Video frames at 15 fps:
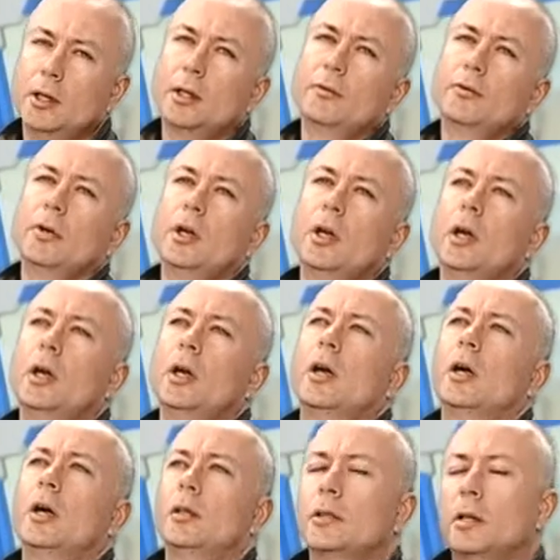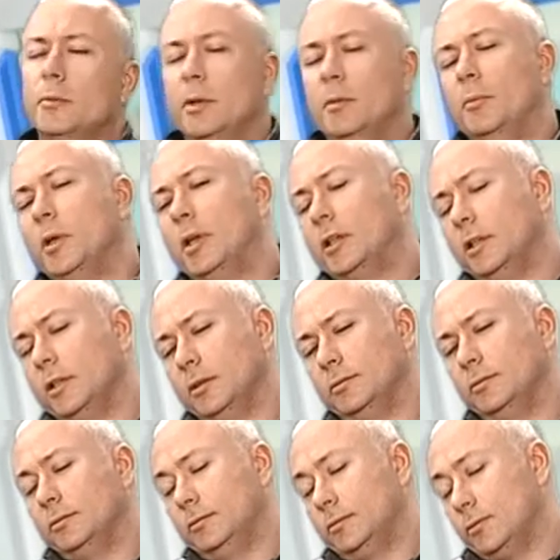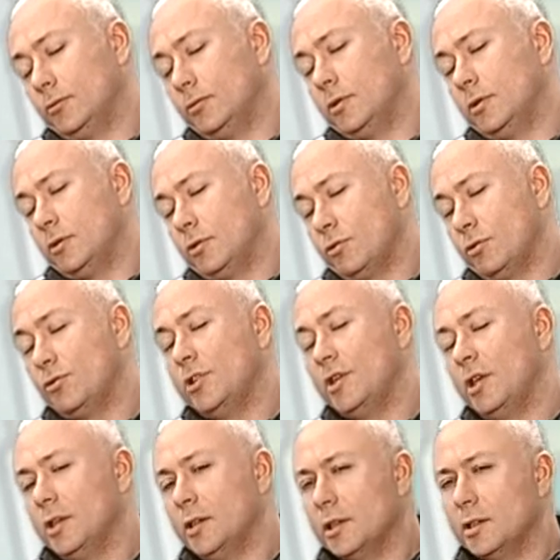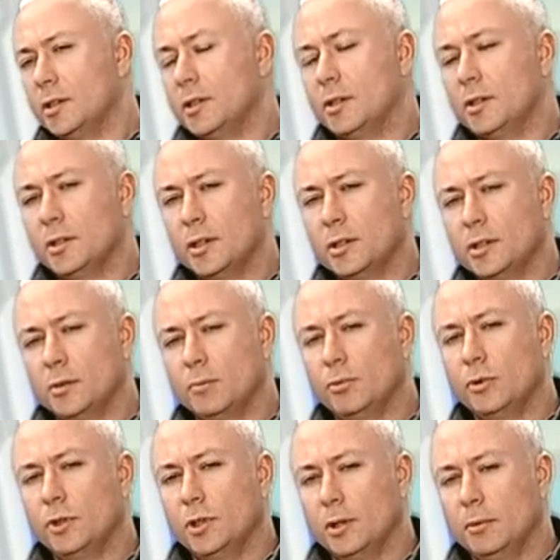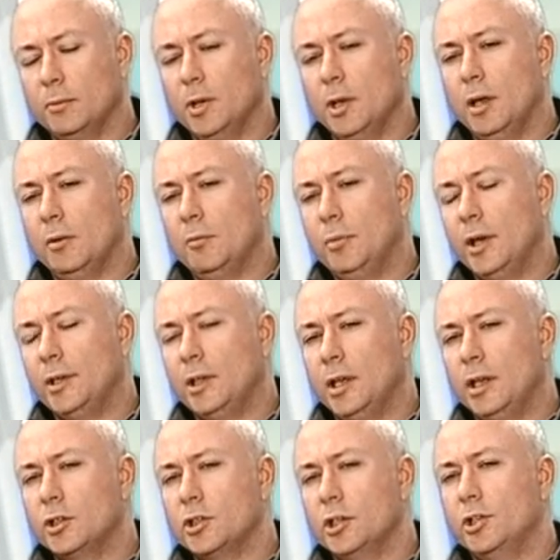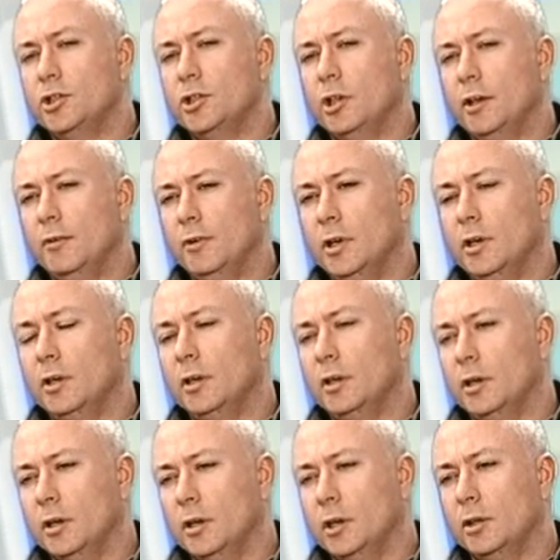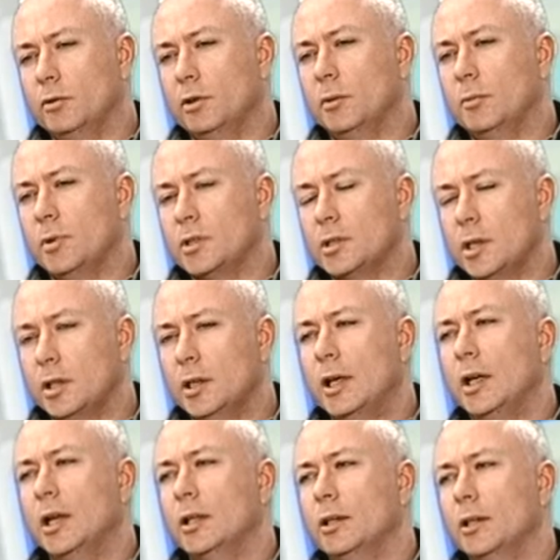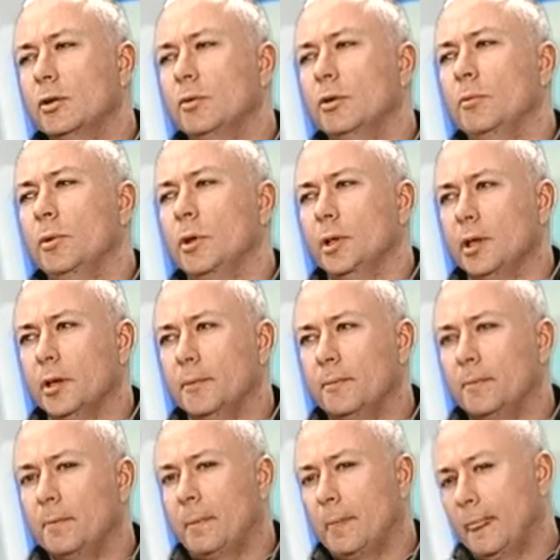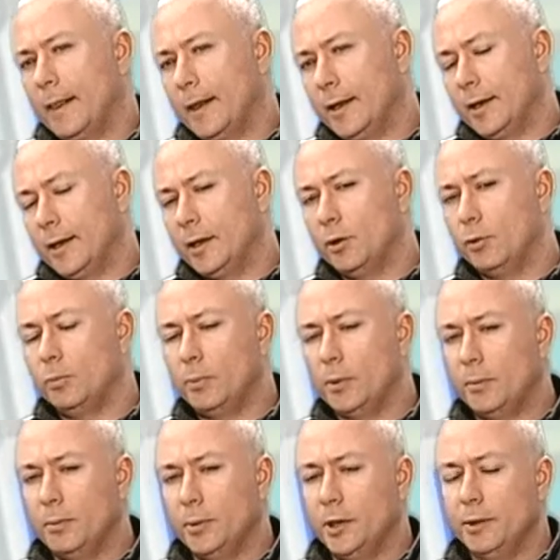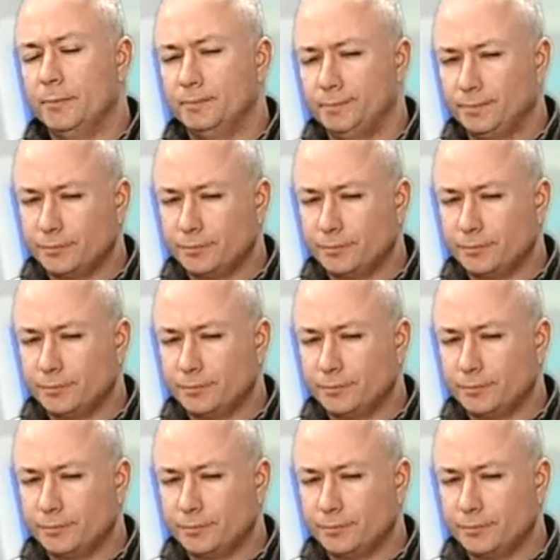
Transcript: того, э, там ребята ну, уже шутили над, над собой, там 5 или 6 человек, которые пострадали от одной мины. Группа при